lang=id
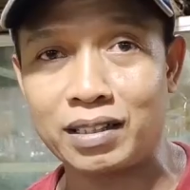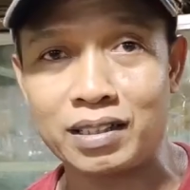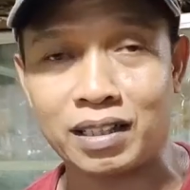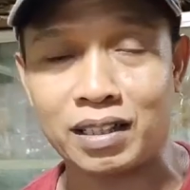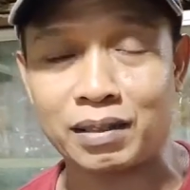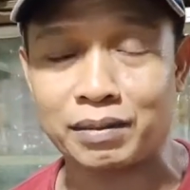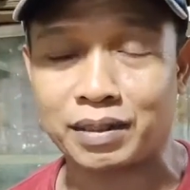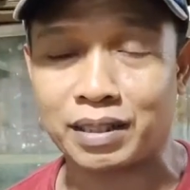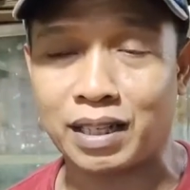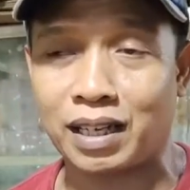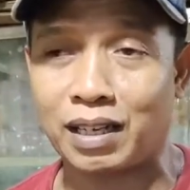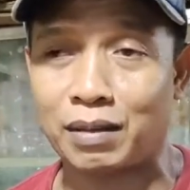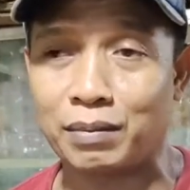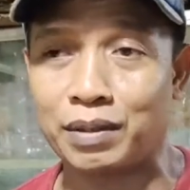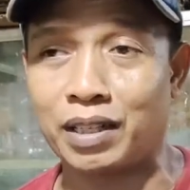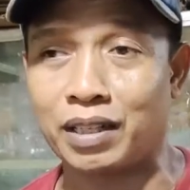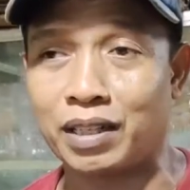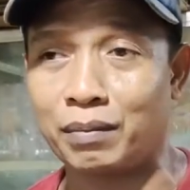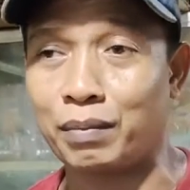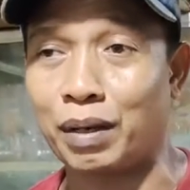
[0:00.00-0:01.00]
sampai sekarang
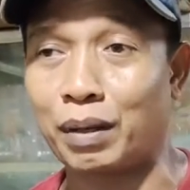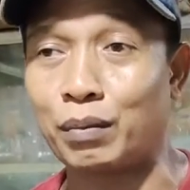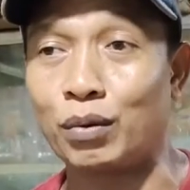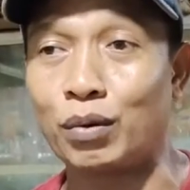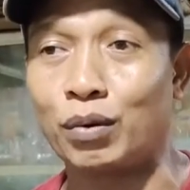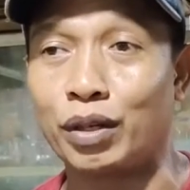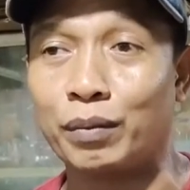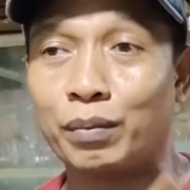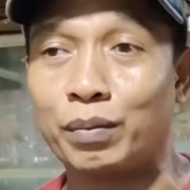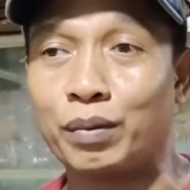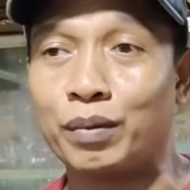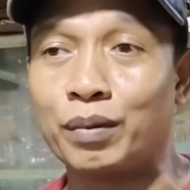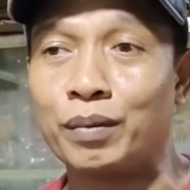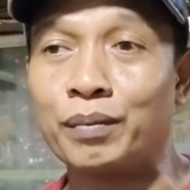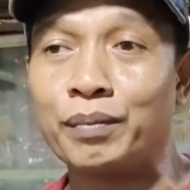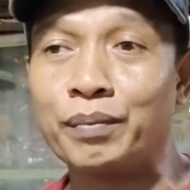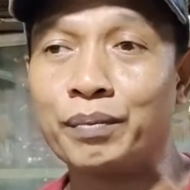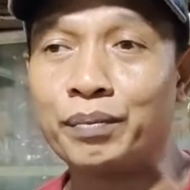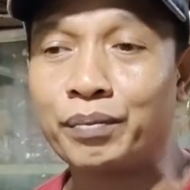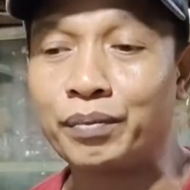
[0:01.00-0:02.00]
menjadi 40 ribu.
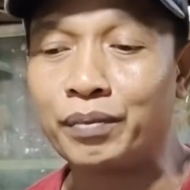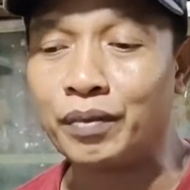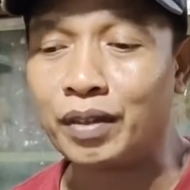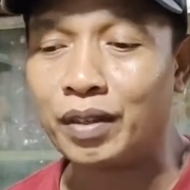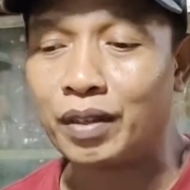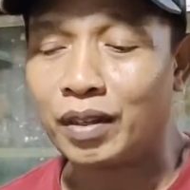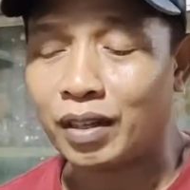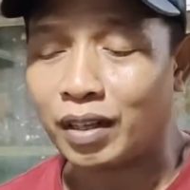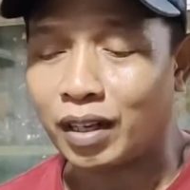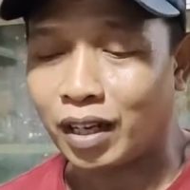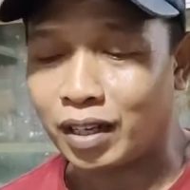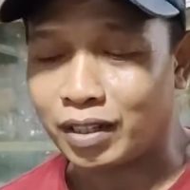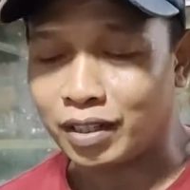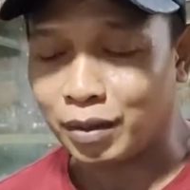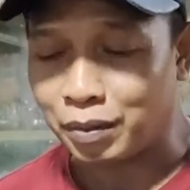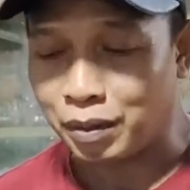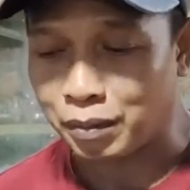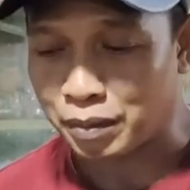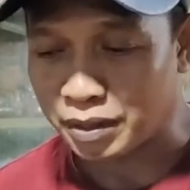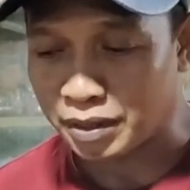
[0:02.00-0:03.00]
Kayak
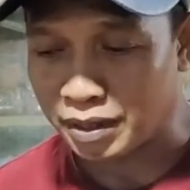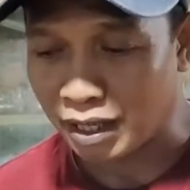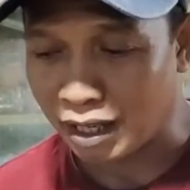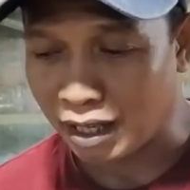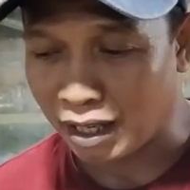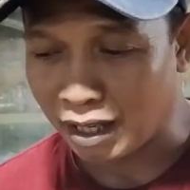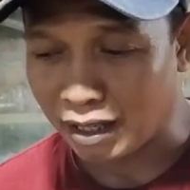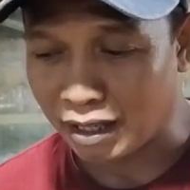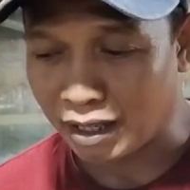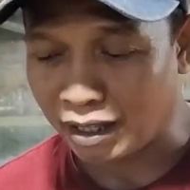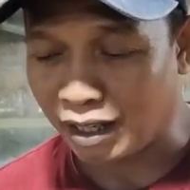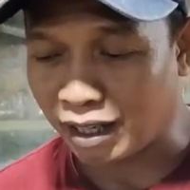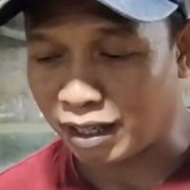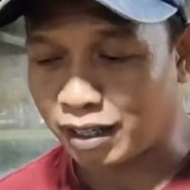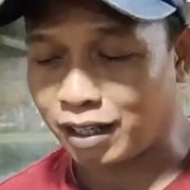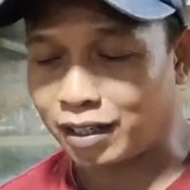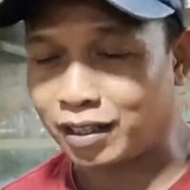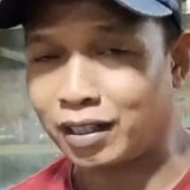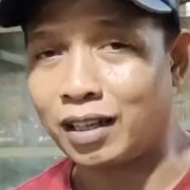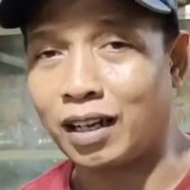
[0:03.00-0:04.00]
lebih besar dari
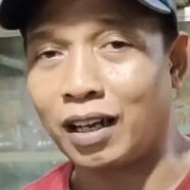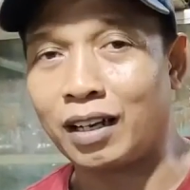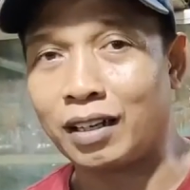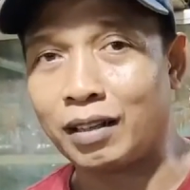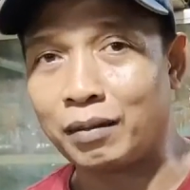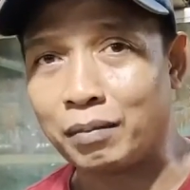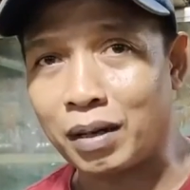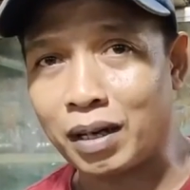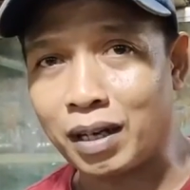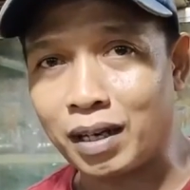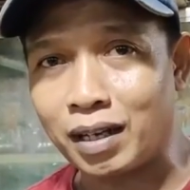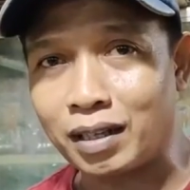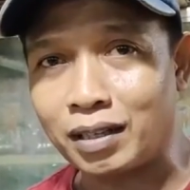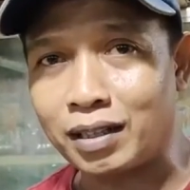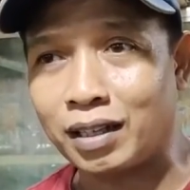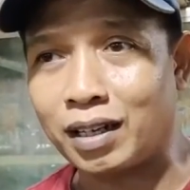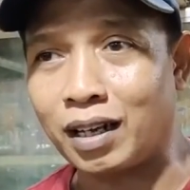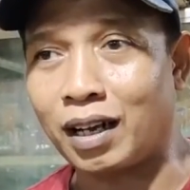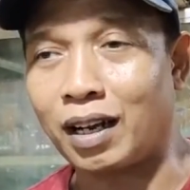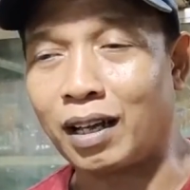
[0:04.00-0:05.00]
harga 35,
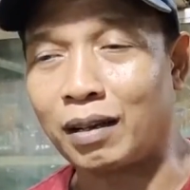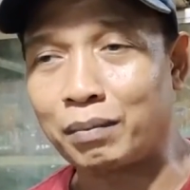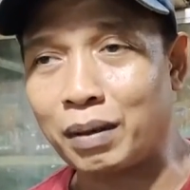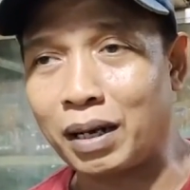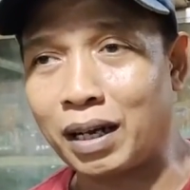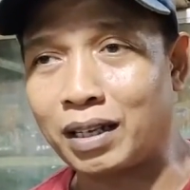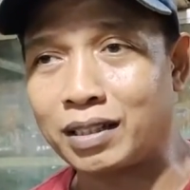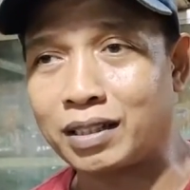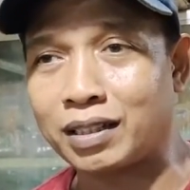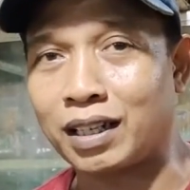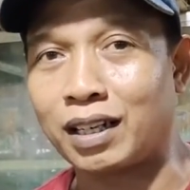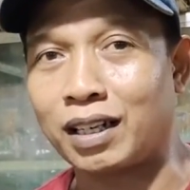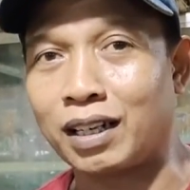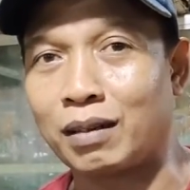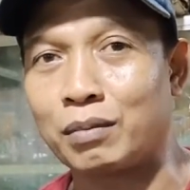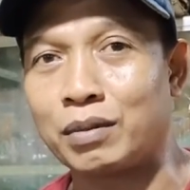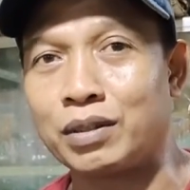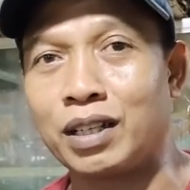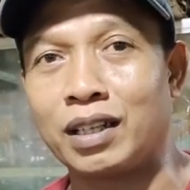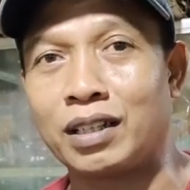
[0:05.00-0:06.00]
38 sekarang
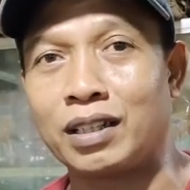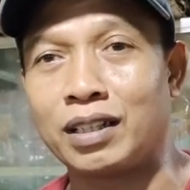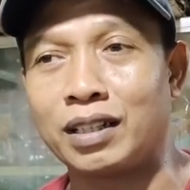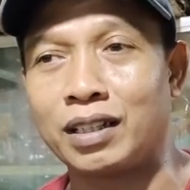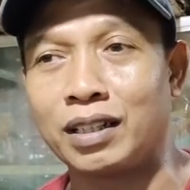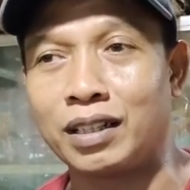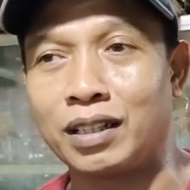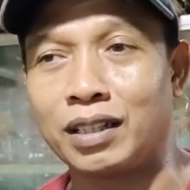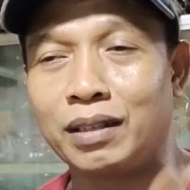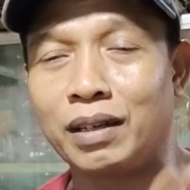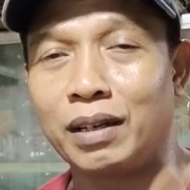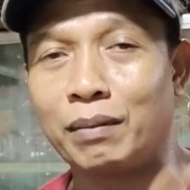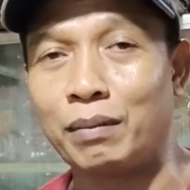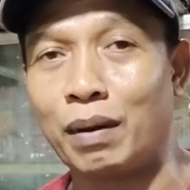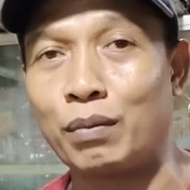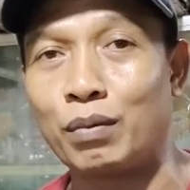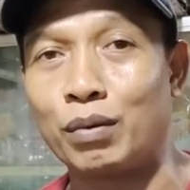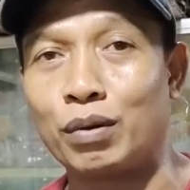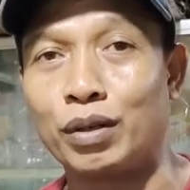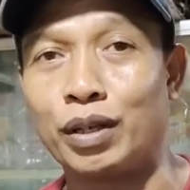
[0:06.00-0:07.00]
menjadi
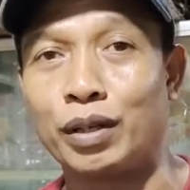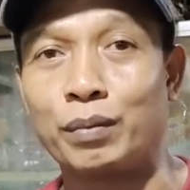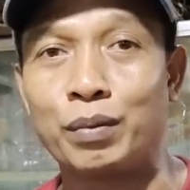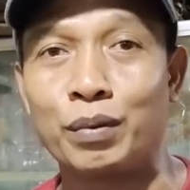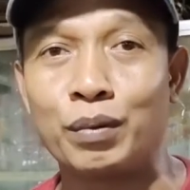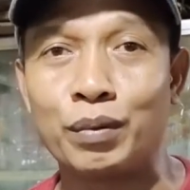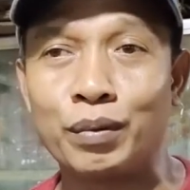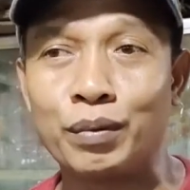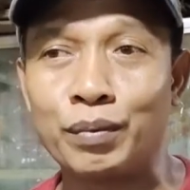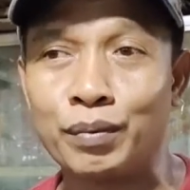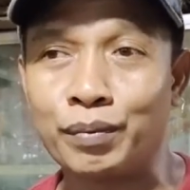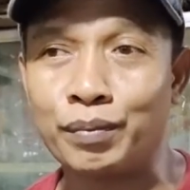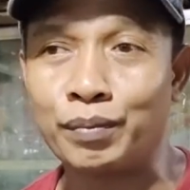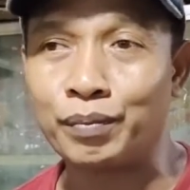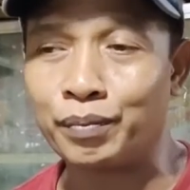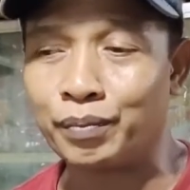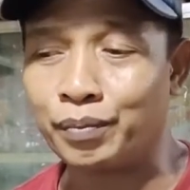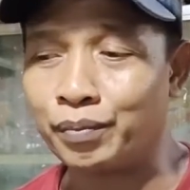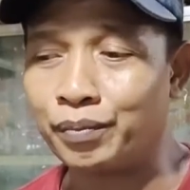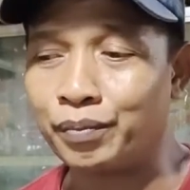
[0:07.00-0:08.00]
50 ribu.
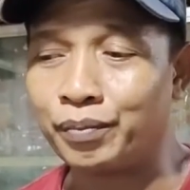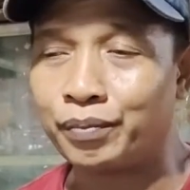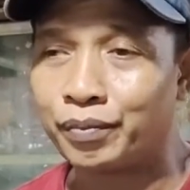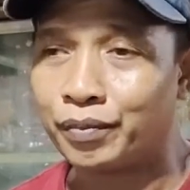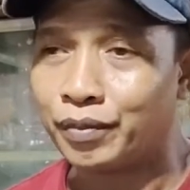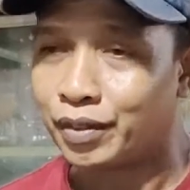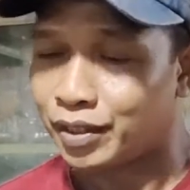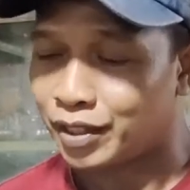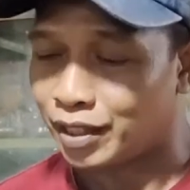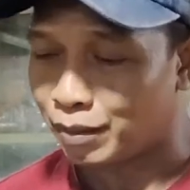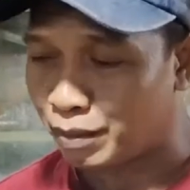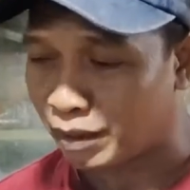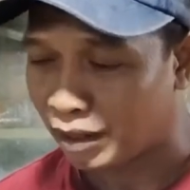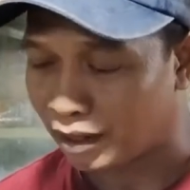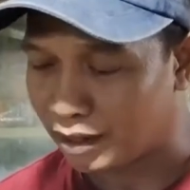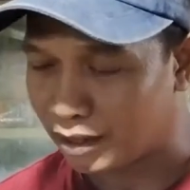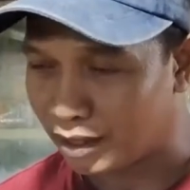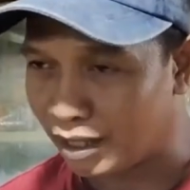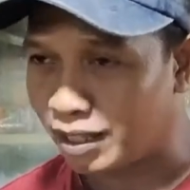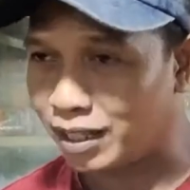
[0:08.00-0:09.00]
Cabai
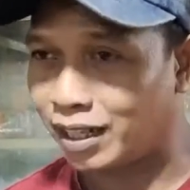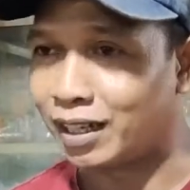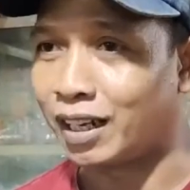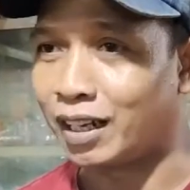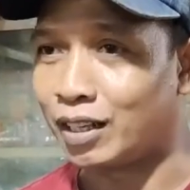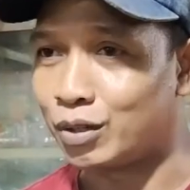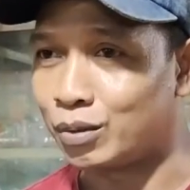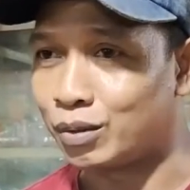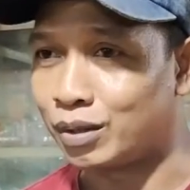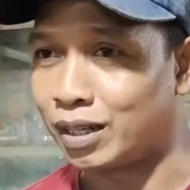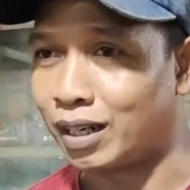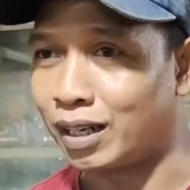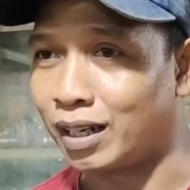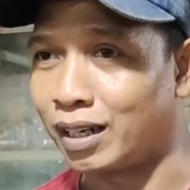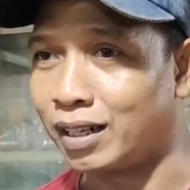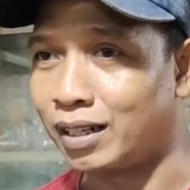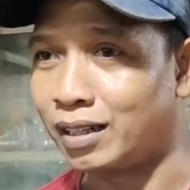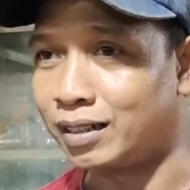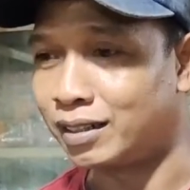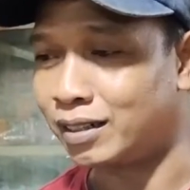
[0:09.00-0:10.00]
kecil ya naik juga
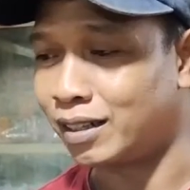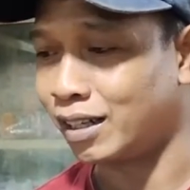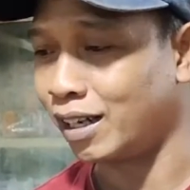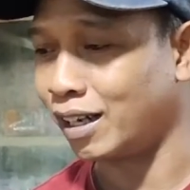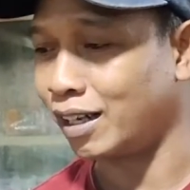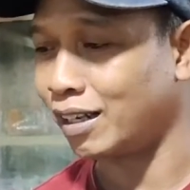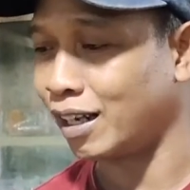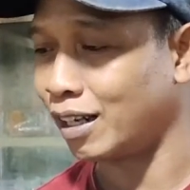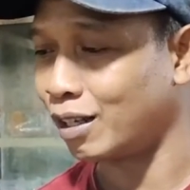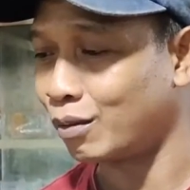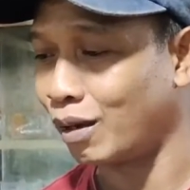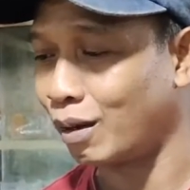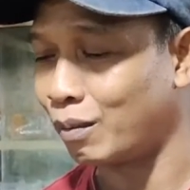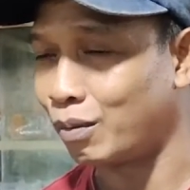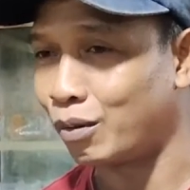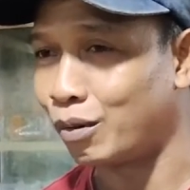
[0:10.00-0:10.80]
dari harga